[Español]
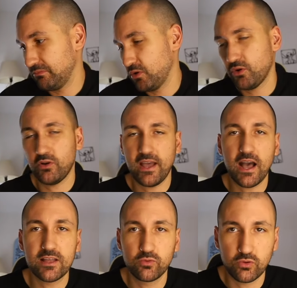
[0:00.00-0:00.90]
No creo que
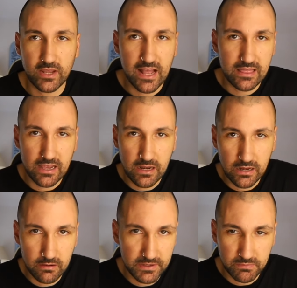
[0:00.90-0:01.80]
haga tutorial
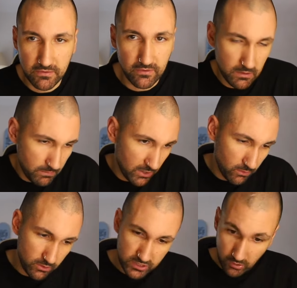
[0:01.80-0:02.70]
del Big Spin Flip, pero
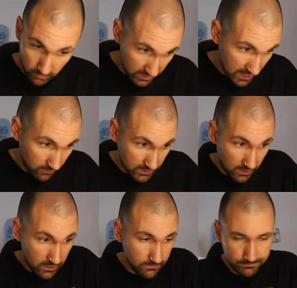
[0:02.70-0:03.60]
bueno, si algún día os
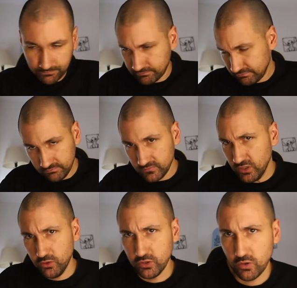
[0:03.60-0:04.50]
hace,
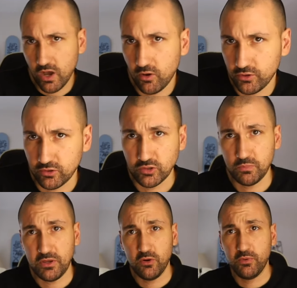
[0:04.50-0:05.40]
os lo hago y os lo
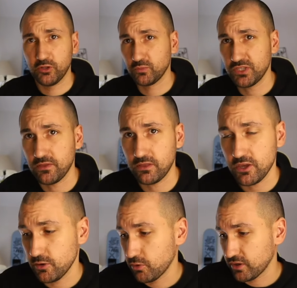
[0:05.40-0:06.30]
explico, pero es muy
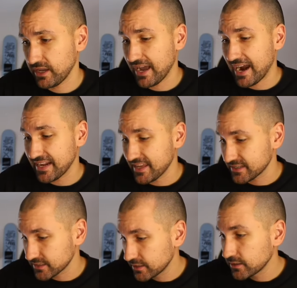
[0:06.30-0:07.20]
sencillo porque
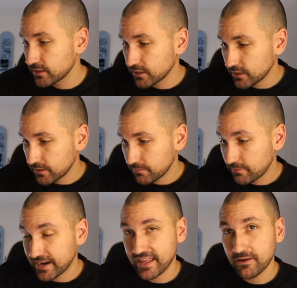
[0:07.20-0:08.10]
harías
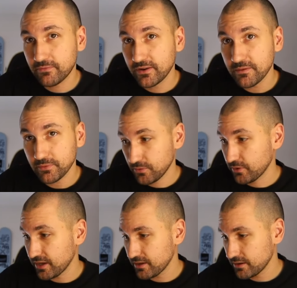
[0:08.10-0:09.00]
varial flip, ¿ok?